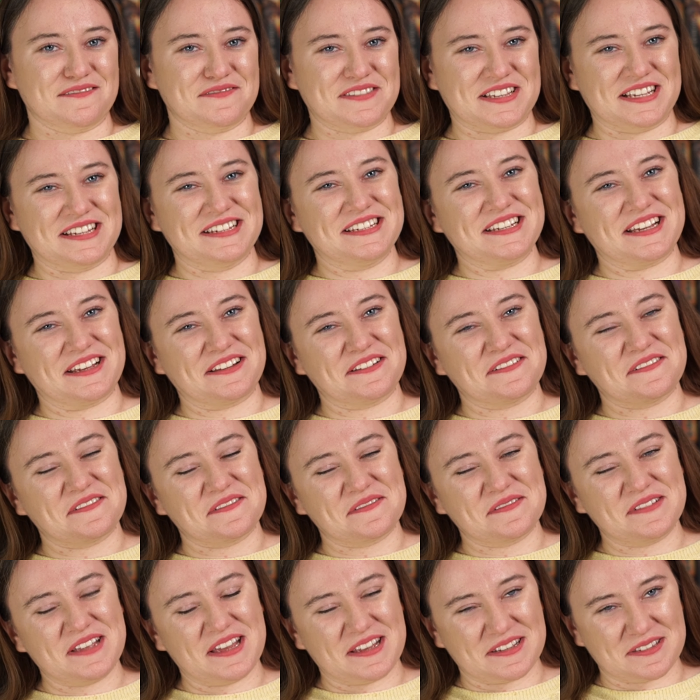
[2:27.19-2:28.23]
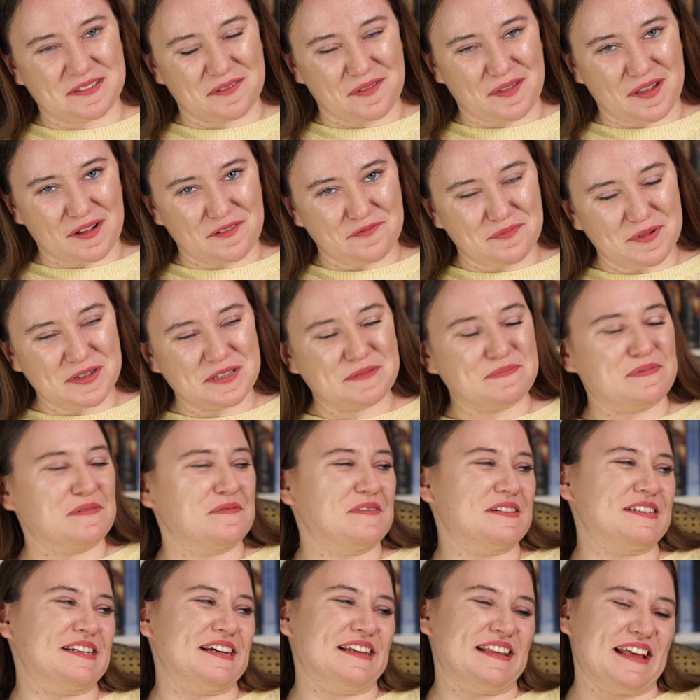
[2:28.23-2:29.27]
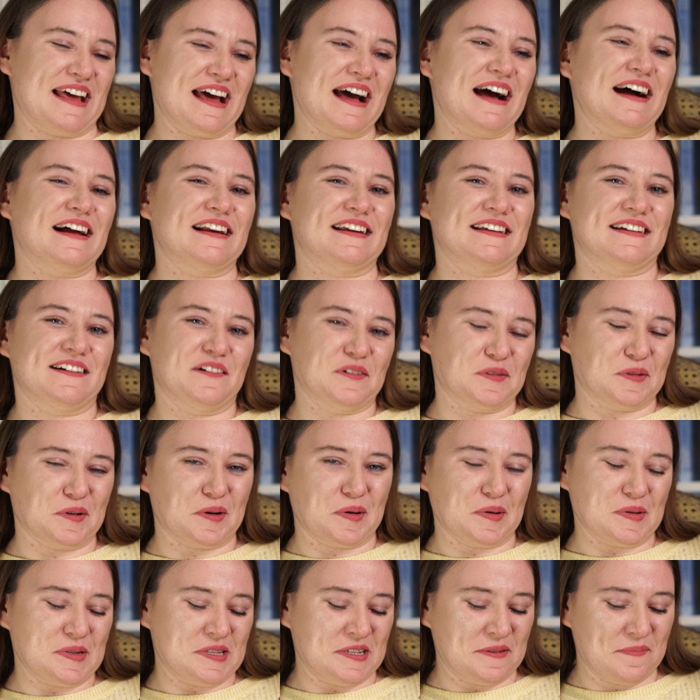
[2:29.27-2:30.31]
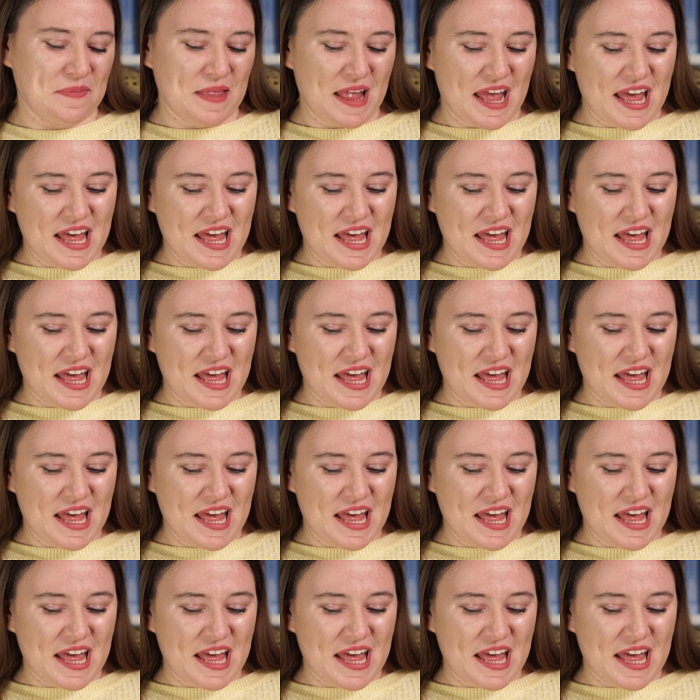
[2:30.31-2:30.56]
W sensie, no nie jest to tak wprost powiedziane, ale o to chodzi.